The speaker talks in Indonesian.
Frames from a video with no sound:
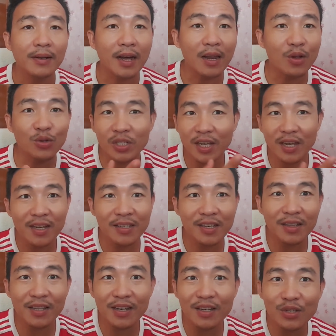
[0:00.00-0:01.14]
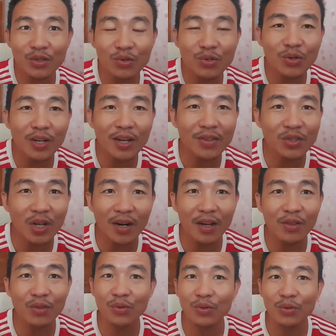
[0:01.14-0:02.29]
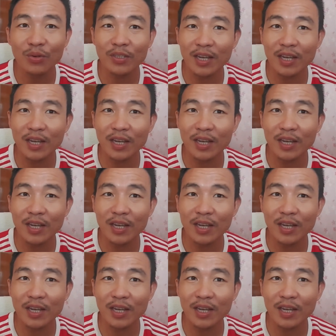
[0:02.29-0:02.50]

Kalau saya, saya tidak setuju dengan cara itu.